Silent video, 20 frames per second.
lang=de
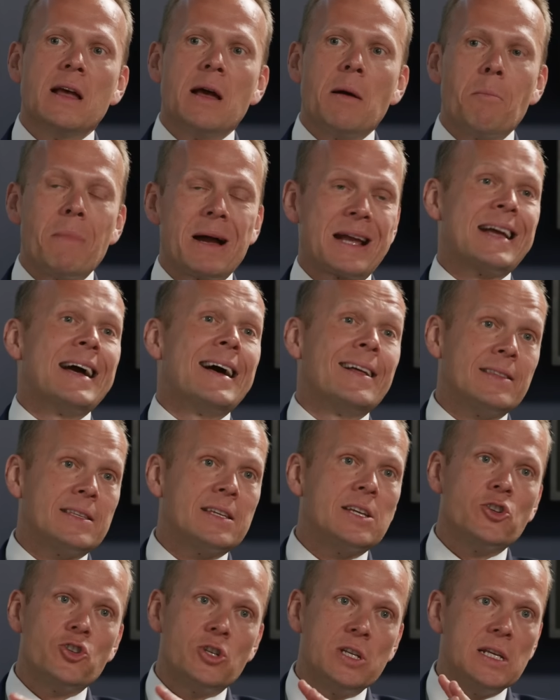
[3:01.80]
markant
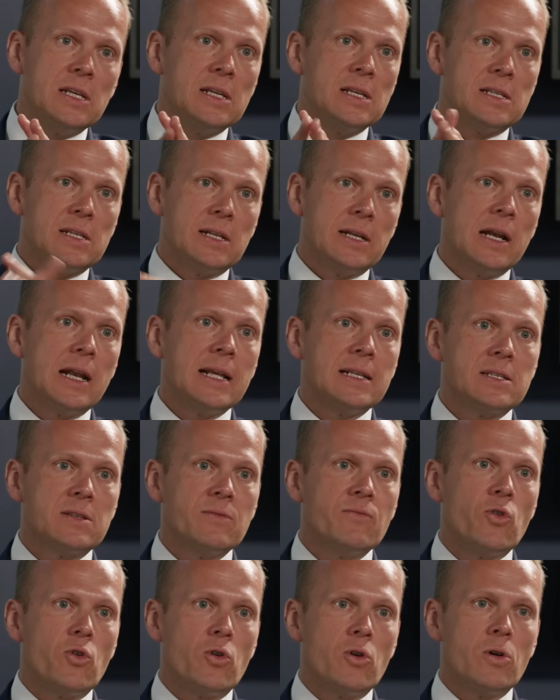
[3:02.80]
gestiegen ist in den
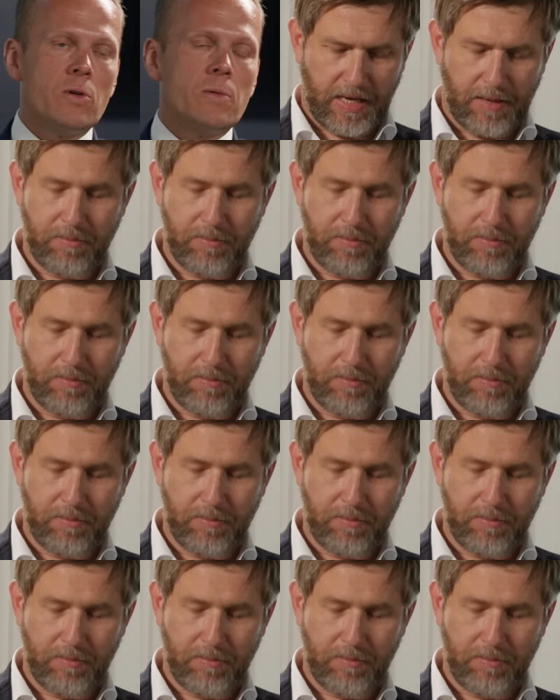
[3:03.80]
letzten Wochen.